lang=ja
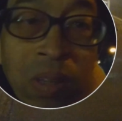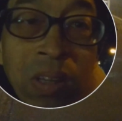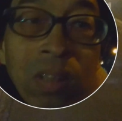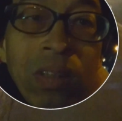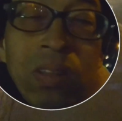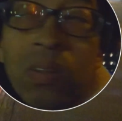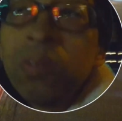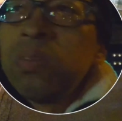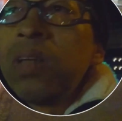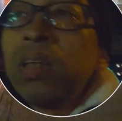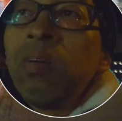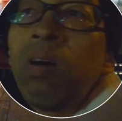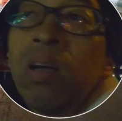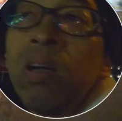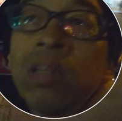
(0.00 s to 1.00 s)
読んだりと
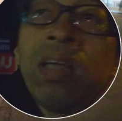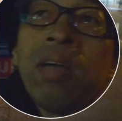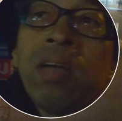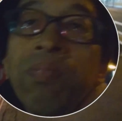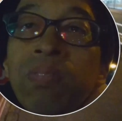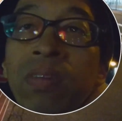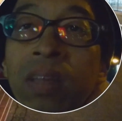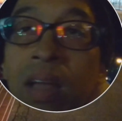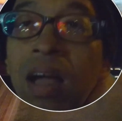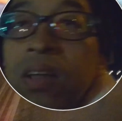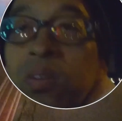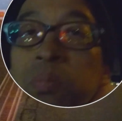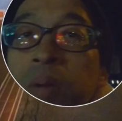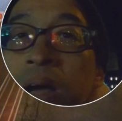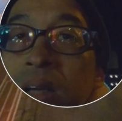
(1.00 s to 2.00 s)
かねあと
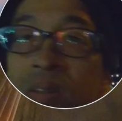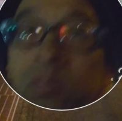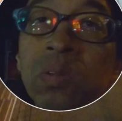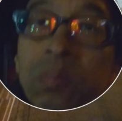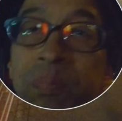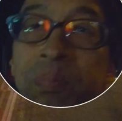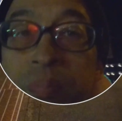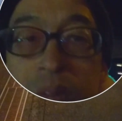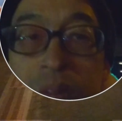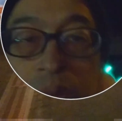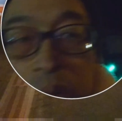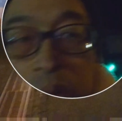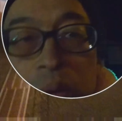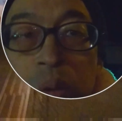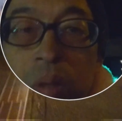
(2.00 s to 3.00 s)
まああの
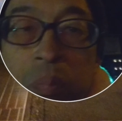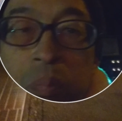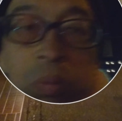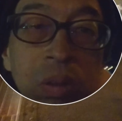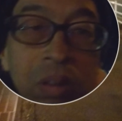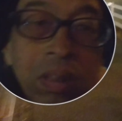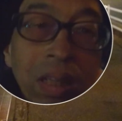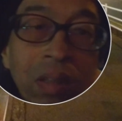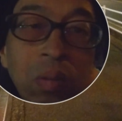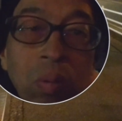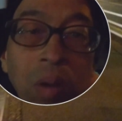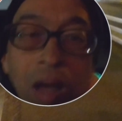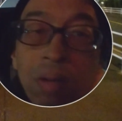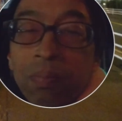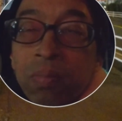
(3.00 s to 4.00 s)
初期仏典と
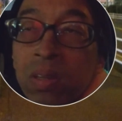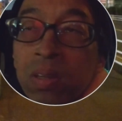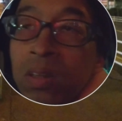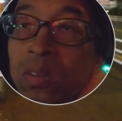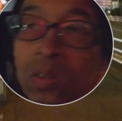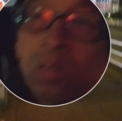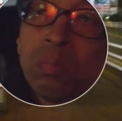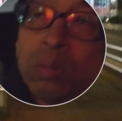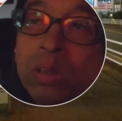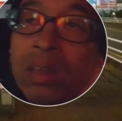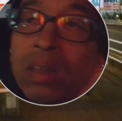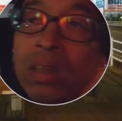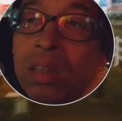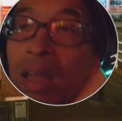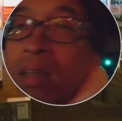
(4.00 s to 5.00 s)
か読むに
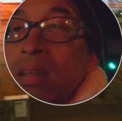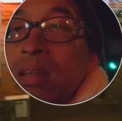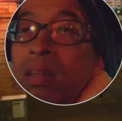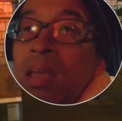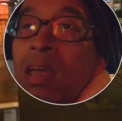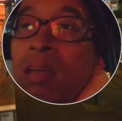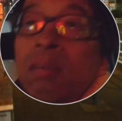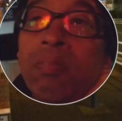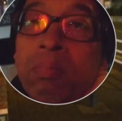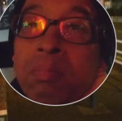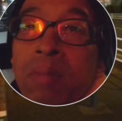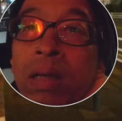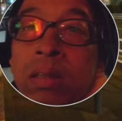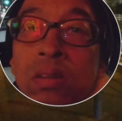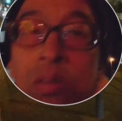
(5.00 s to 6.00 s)
至って、ま
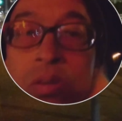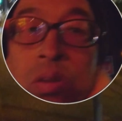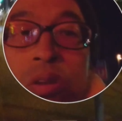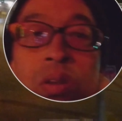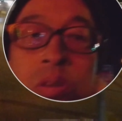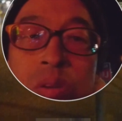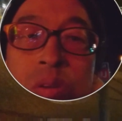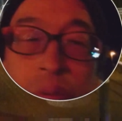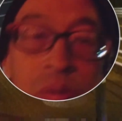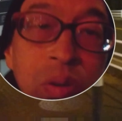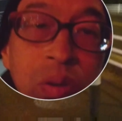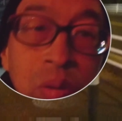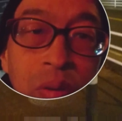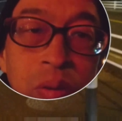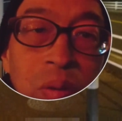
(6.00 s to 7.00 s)
あ、呪術と宗
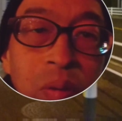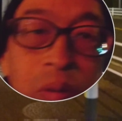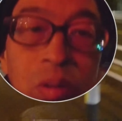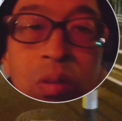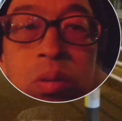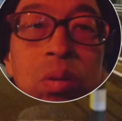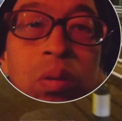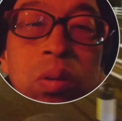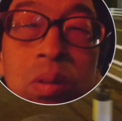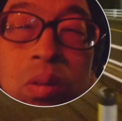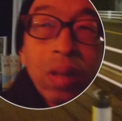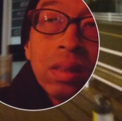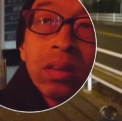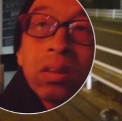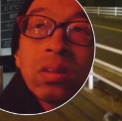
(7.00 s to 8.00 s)
教というそういう原
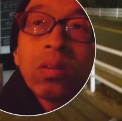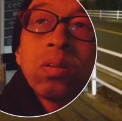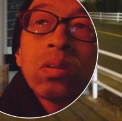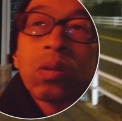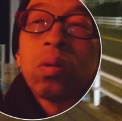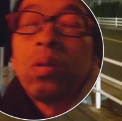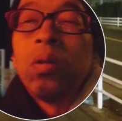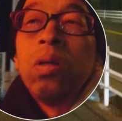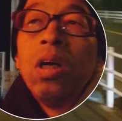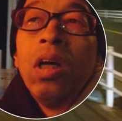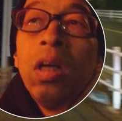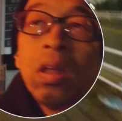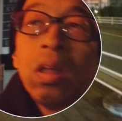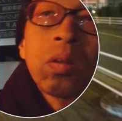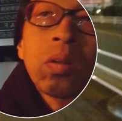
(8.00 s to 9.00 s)
始宗教
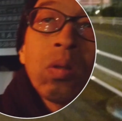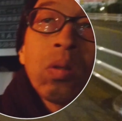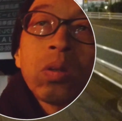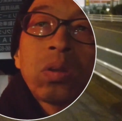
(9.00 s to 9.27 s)
と、